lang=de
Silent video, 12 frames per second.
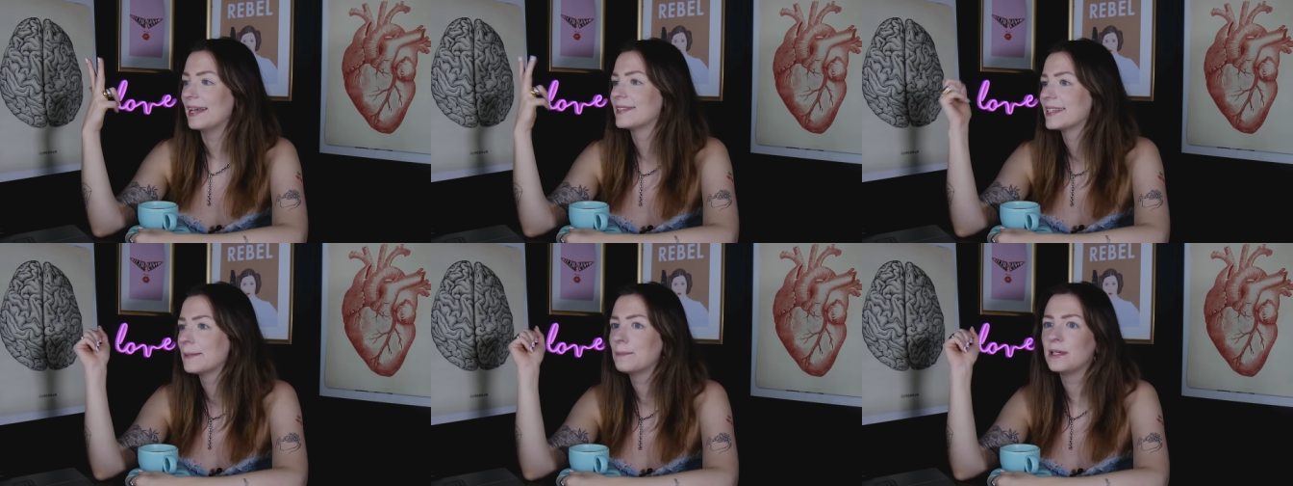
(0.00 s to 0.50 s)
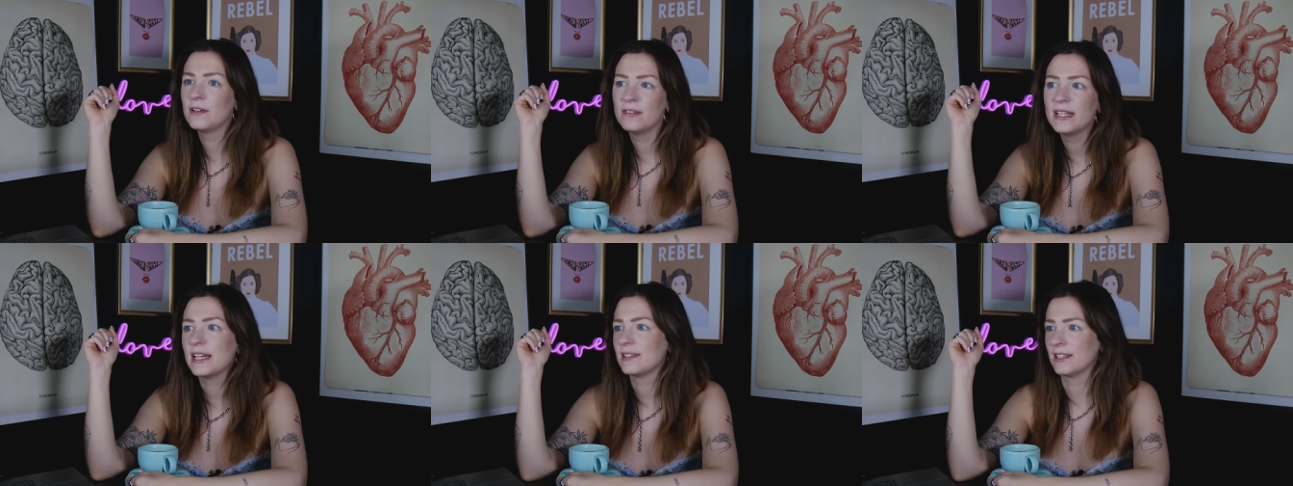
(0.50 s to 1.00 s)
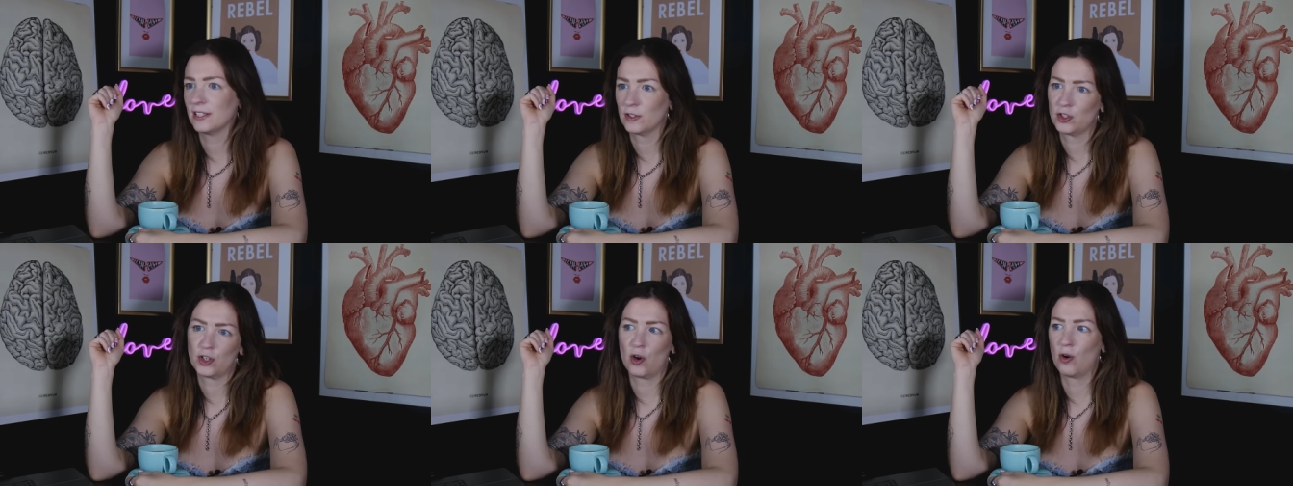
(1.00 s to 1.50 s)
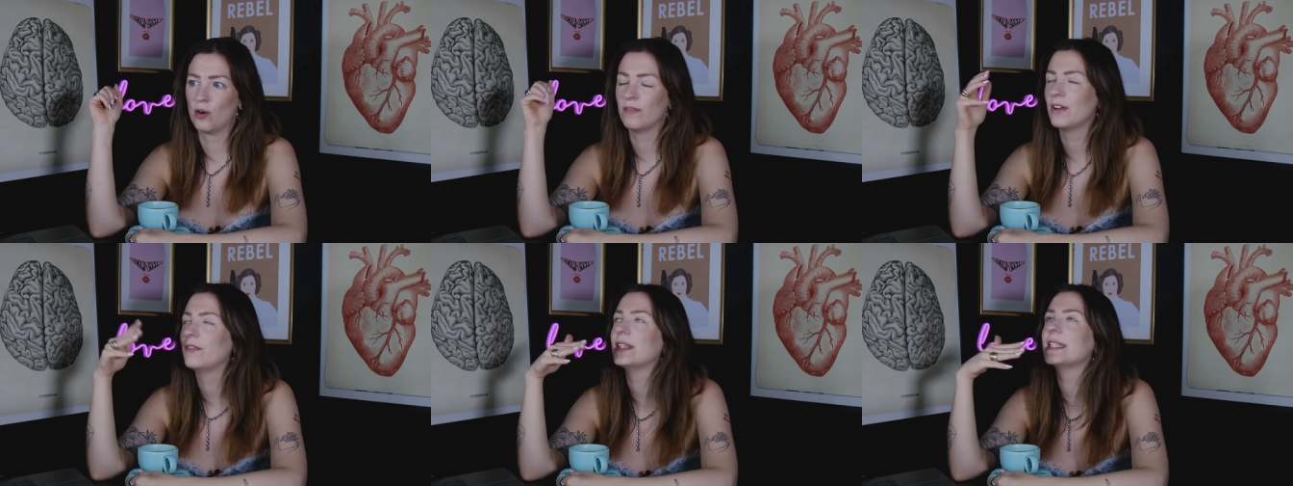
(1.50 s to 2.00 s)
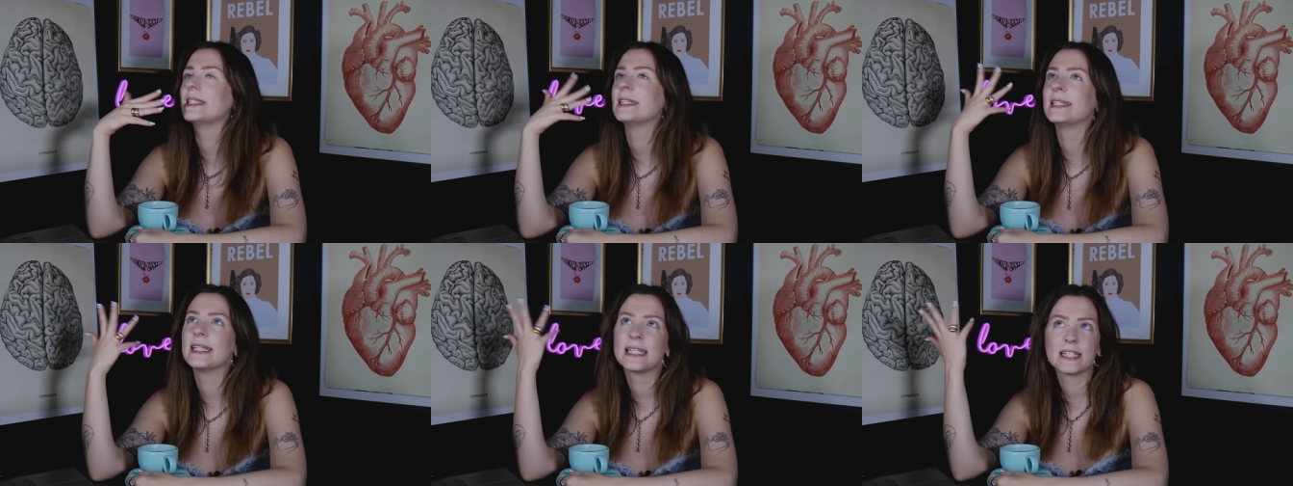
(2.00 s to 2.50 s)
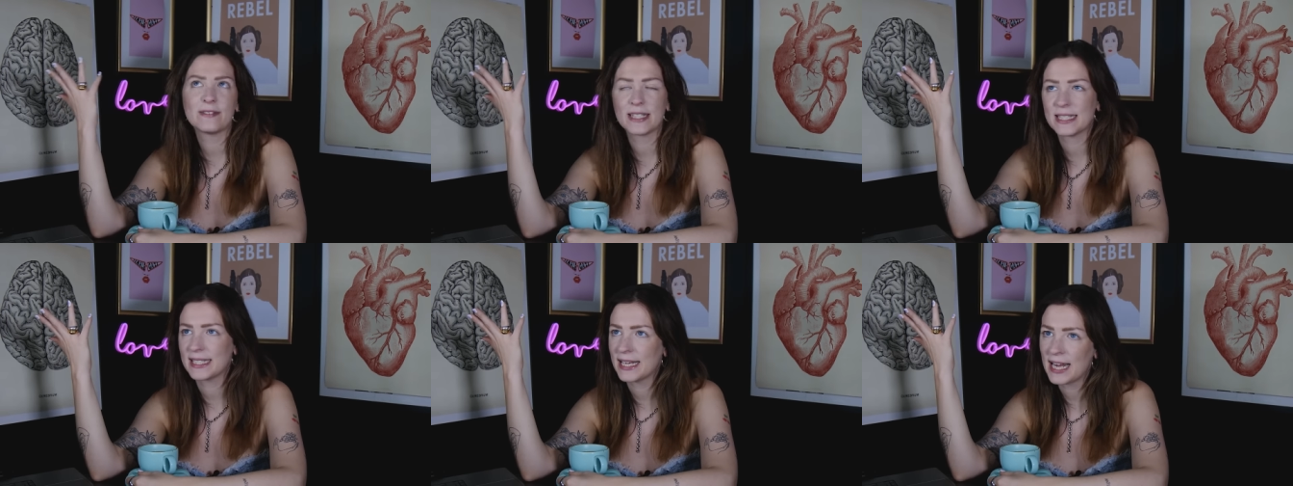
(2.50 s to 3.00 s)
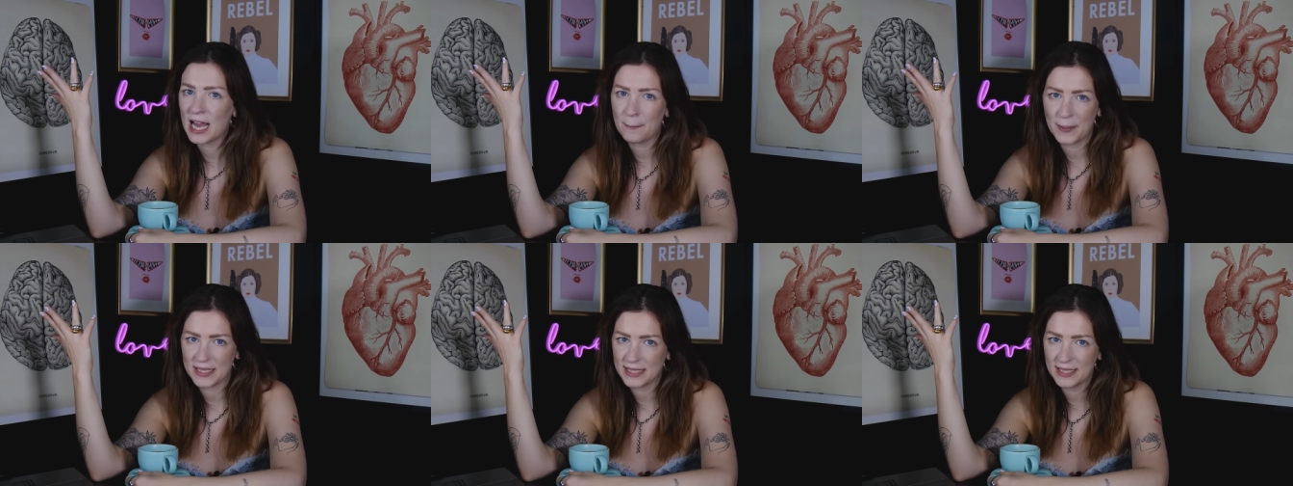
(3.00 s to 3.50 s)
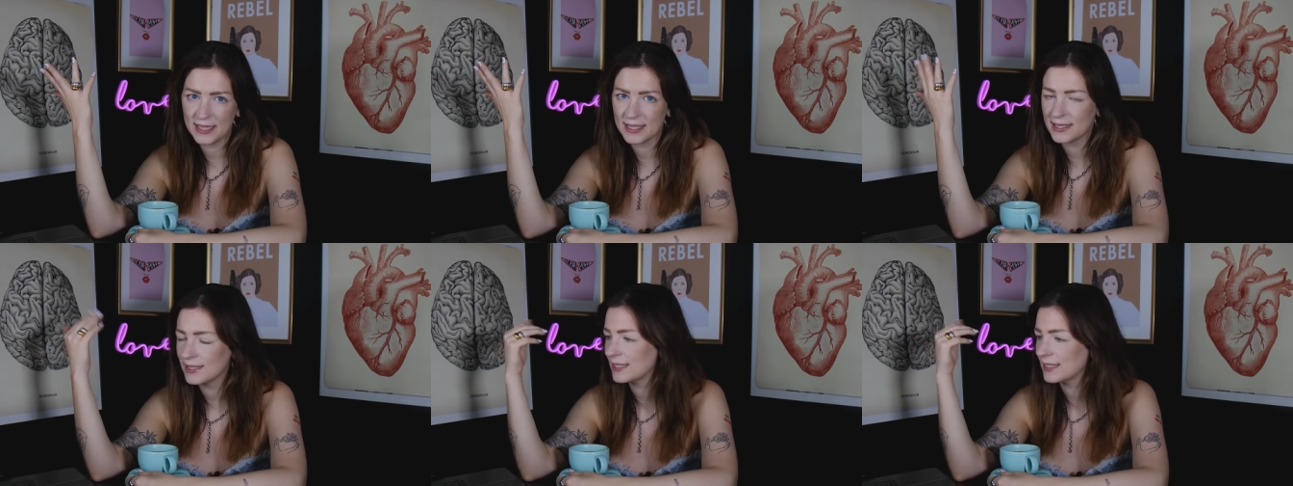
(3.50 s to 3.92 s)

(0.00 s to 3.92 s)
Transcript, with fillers: es gibt eine Wiedersehensshow. Wir wissen nicht, was danach passiert.